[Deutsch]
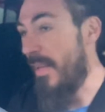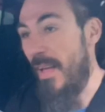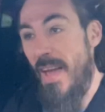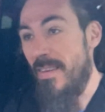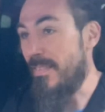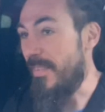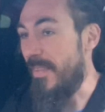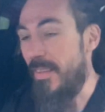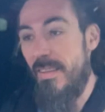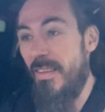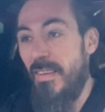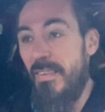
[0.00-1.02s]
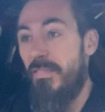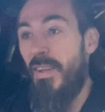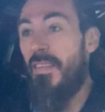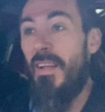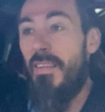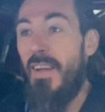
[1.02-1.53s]
echt irre.
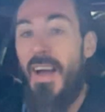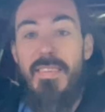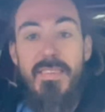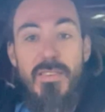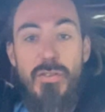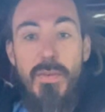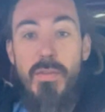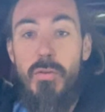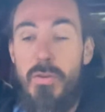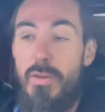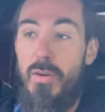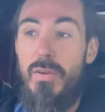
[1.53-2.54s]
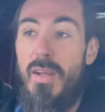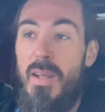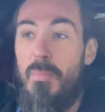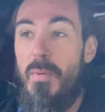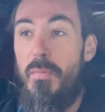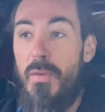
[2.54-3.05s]
Wir hatten ja 13 Schwitzhütten dort
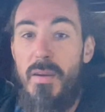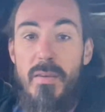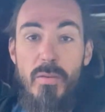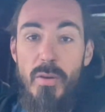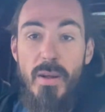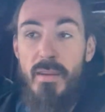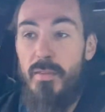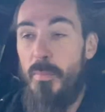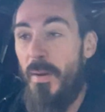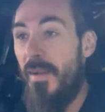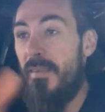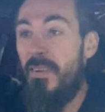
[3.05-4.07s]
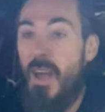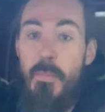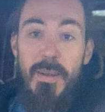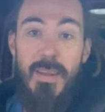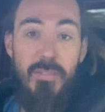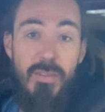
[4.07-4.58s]
gegeben in, in so einer ganz normalen
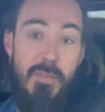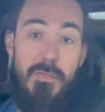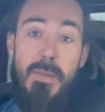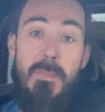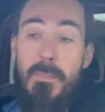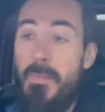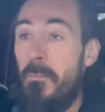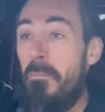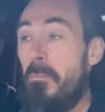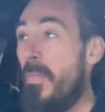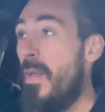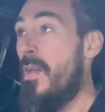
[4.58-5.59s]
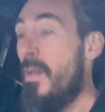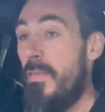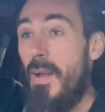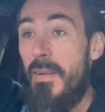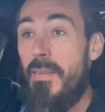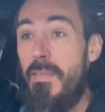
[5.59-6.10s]
Thermelandschaft. Ne?
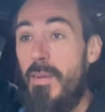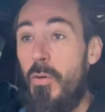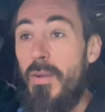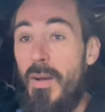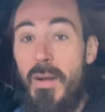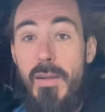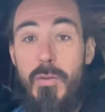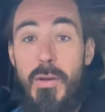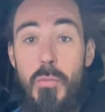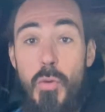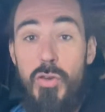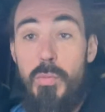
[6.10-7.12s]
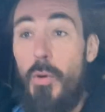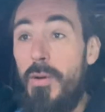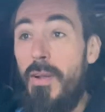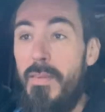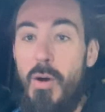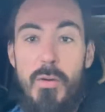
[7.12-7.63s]
Tag der Sauna, also den
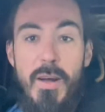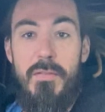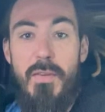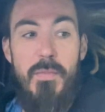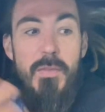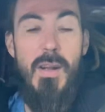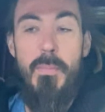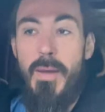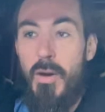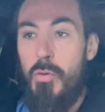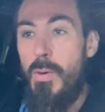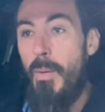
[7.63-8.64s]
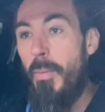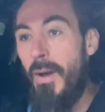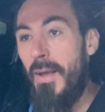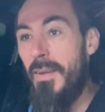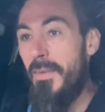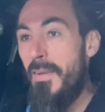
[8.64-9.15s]
Ursprung der Sauna etwas wieder mehr
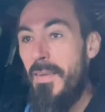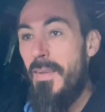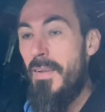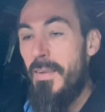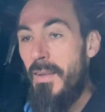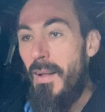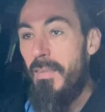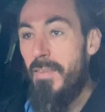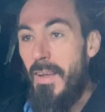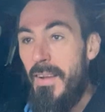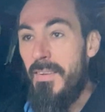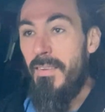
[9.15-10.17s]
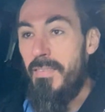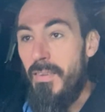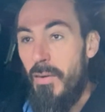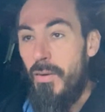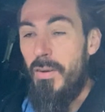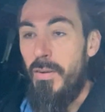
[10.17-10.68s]
rüberbringen. Ja, zeigen, dass es
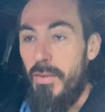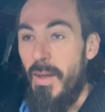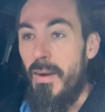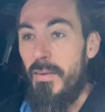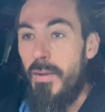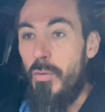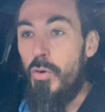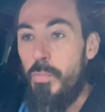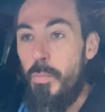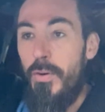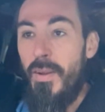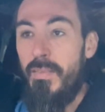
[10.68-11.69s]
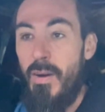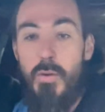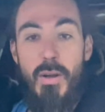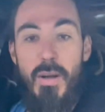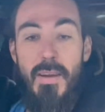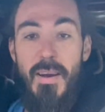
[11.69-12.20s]
auch ja, der Ursprung der
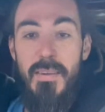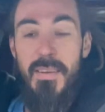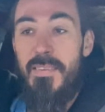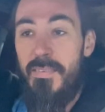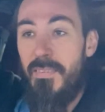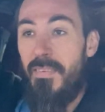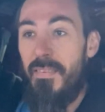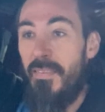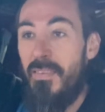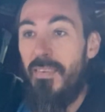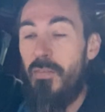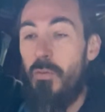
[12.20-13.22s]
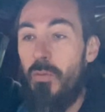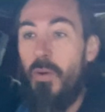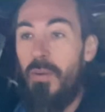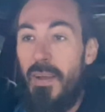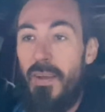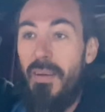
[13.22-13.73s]
Sauna daran liegt, dass es nicht
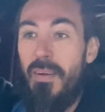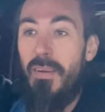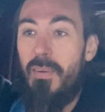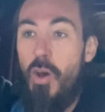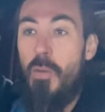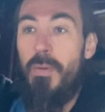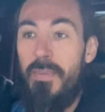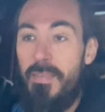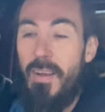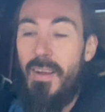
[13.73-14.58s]
nur der Körper ist, der